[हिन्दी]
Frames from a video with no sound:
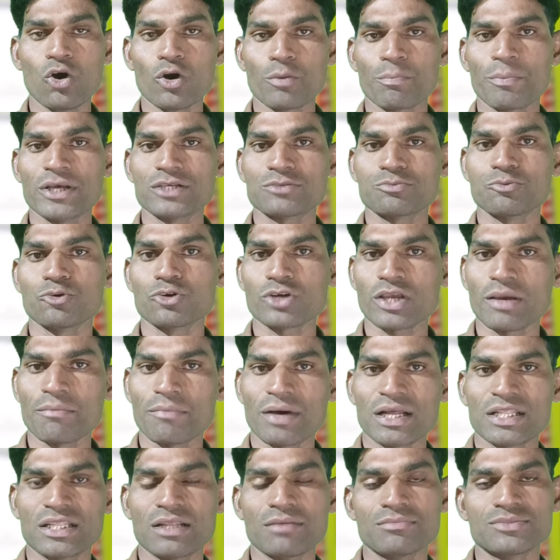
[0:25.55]
और फेसबुक
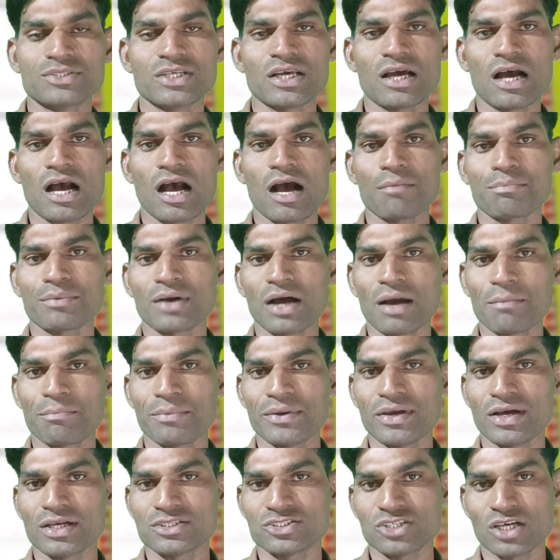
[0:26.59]
के माध्यम से आप
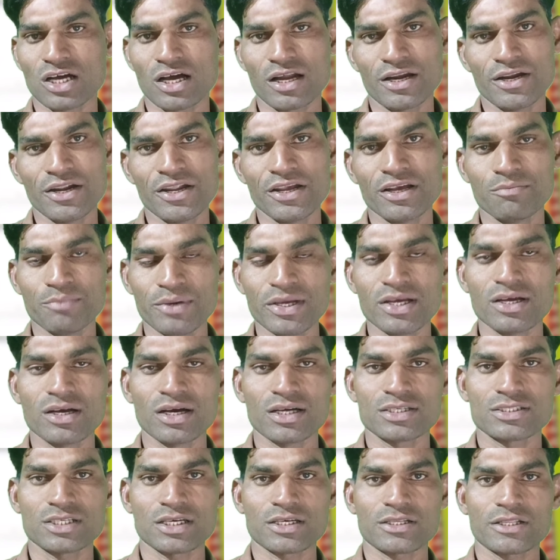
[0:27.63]
काफ़ी अच्छा अर्निंग भी
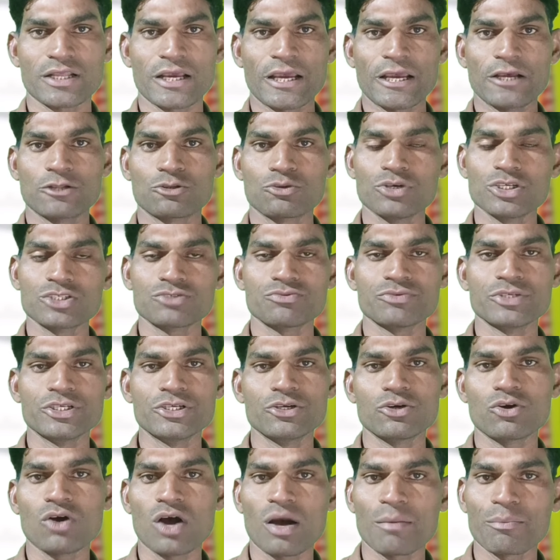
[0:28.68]
कर सकते हैं तो इस
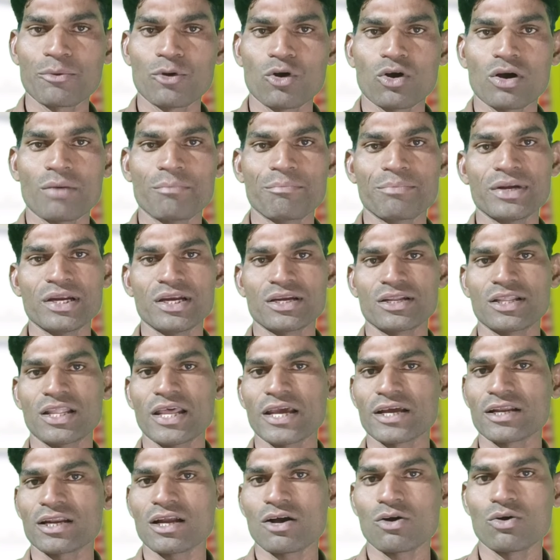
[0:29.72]
वीडियो को आपको कंप्लीट
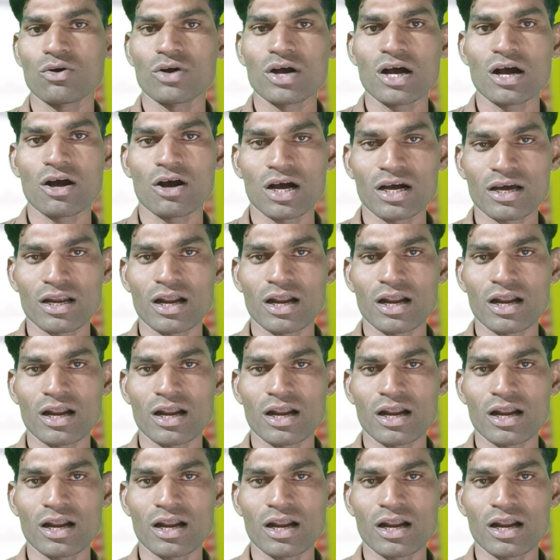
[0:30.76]
देखना होगा